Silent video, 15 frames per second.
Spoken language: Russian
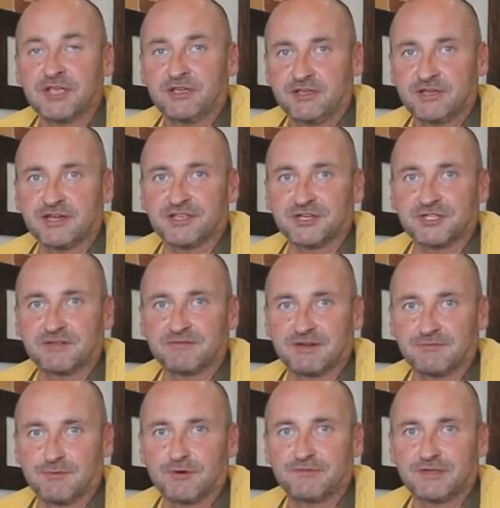И, конечно, во
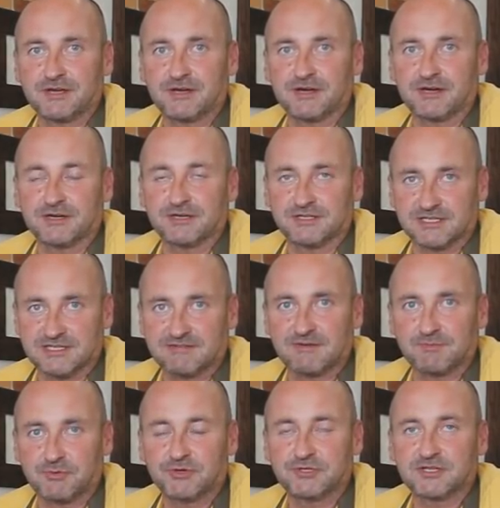Львове, э, если вы
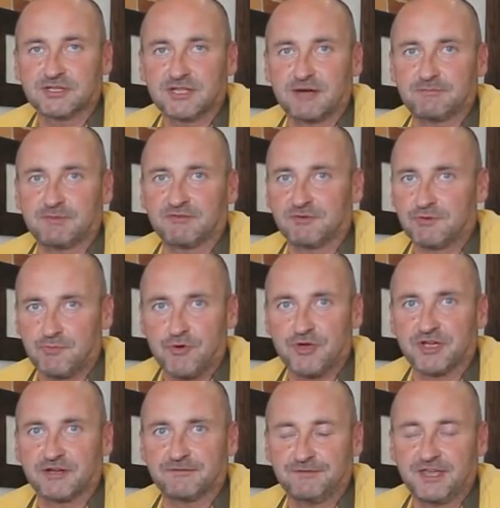будете там, в любой
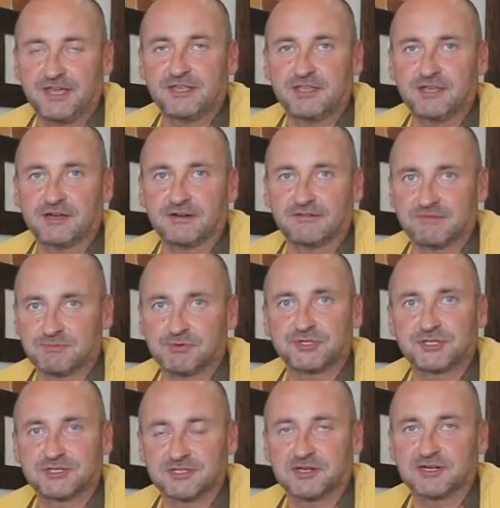кофейне вы
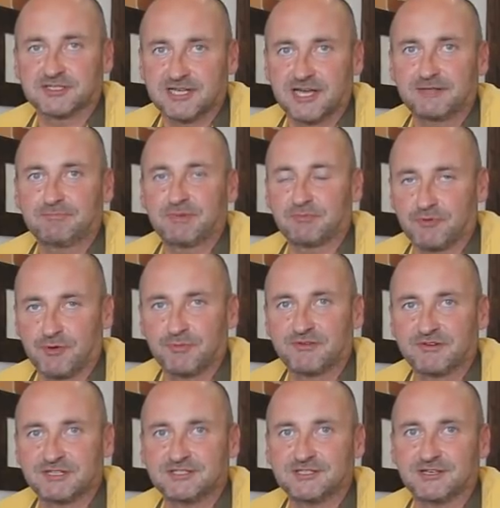можете заказать,
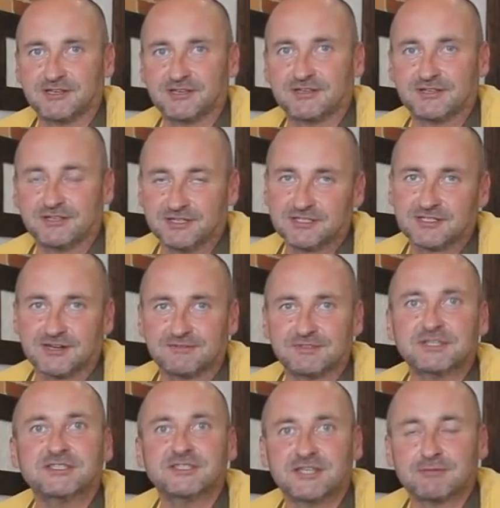попробовать э, и
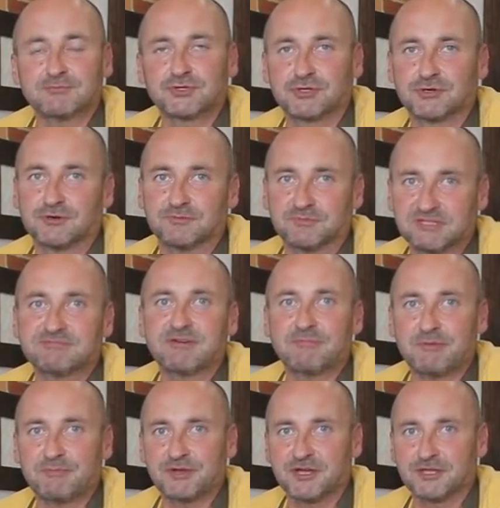сравнить с тем, что мы с
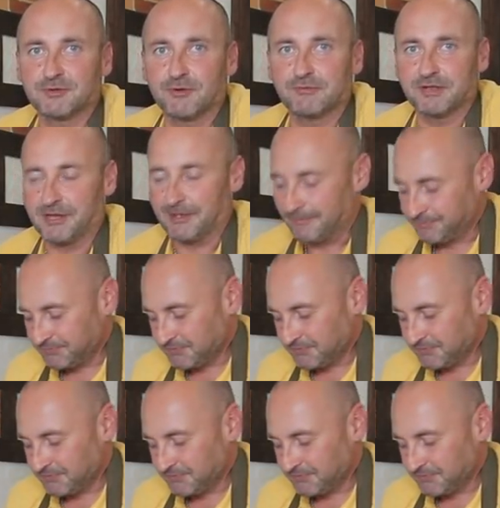вами приготовили.